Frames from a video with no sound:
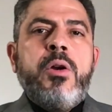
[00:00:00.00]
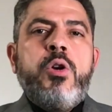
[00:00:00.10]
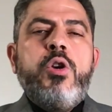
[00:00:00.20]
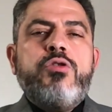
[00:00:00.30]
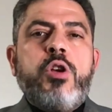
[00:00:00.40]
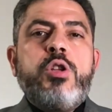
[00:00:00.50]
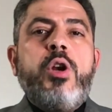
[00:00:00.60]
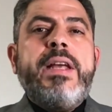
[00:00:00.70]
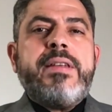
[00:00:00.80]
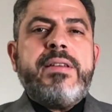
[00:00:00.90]
Nosotros
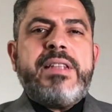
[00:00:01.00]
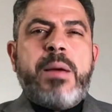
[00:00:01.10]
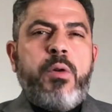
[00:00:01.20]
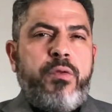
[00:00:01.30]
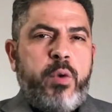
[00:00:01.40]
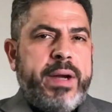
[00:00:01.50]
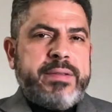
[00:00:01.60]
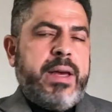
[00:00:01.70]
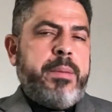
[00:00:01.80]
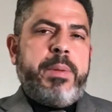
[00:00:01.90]
necesitamos
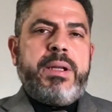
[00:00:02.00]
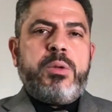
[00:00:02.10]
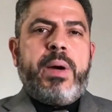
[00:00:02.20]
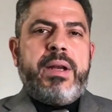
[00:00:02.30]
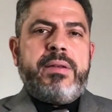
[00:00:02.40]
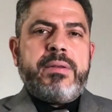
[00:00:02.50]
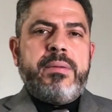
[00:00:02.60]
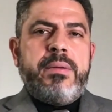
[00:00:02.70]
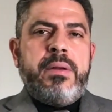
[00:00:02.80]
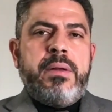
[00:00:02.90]
fuerzas espirituales.
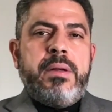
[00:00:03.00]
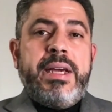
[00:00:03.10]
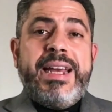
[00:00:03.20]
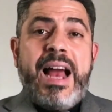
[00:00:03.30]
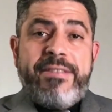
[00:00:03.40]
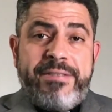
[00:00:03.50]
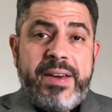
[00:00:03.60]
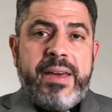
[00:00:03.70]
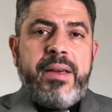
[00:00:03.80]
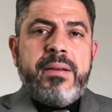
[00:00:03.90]
Y la
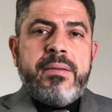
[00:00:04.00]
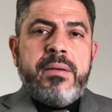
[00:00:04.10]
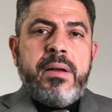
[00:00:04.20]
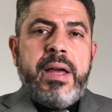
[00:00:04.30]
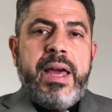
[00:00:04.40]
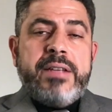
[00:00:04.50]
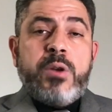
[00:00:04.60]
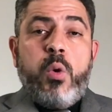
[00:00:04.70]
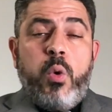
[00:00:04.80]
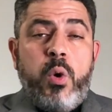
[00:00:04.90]
fe
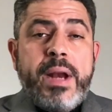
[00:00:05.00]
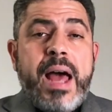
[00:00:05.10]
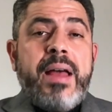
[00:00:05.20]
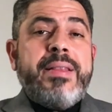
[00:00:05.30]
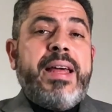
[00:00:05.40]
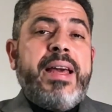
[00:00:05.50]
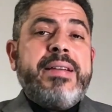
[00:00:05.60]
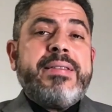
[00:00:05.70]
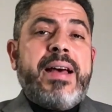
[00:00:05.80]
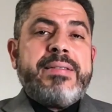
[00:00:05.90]
es una de
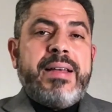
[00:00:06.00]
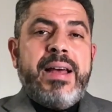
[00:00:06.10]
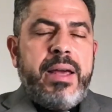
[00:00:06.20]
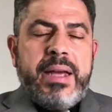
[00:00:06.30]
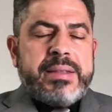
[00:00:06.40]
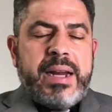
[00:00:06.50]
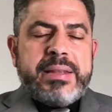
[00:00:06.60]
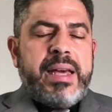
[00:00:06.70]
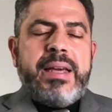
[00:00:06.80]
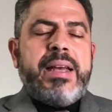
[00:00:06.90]
esas
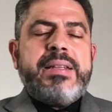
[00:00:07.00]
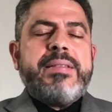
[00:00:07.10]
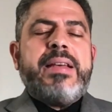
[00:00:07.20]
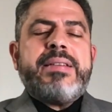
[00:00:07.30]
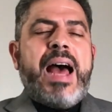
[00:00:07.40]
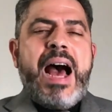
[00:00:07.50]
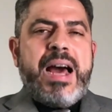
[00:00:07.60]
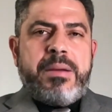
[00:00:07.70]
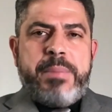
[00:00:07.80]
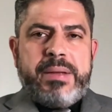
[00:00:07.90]
estrategias, de esas
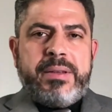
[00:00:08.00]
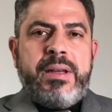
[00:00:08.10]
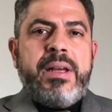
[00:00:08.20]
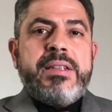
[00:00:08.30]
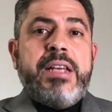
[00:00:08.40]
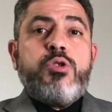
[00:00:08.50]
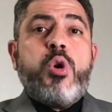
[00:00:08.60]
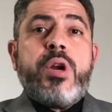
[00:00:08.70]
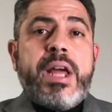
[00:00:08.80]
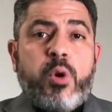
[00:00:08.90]
armas, de esos
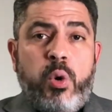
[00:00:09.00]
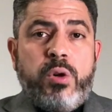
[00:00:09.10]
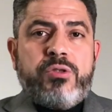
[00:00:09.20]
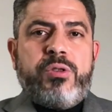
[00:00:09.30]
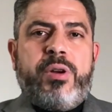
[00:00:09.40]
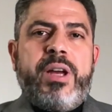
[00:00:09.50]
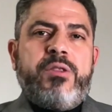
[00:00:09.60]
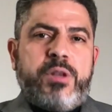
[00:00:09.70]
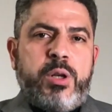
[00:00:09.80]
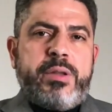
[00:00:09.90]
recursos que
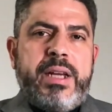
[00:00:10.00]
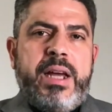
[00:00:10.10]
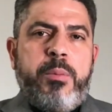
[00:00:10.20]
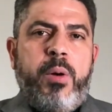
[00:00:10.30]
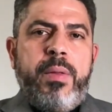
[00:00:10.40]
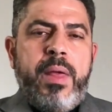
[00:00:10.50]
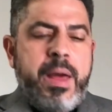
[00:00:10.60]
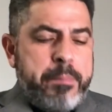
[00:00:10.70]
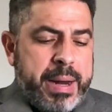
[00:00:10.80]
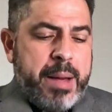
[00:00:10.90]
nosotros tenemos
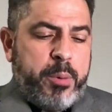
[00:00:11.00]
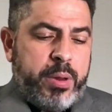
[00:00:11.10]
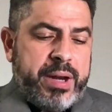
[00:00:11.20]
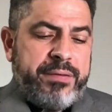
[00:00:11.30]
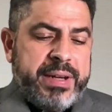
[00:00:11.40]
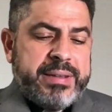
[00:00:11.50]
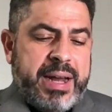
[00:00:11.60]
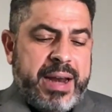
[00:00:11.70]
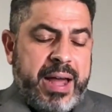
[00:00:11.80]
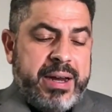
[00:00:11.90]
para poder
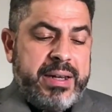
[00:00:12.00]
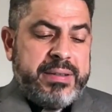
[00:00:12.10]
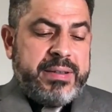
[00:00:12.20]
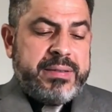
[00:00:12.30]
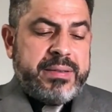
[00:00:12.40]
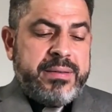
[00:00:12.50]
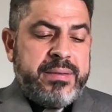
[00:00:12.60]
enfrentar las crisis.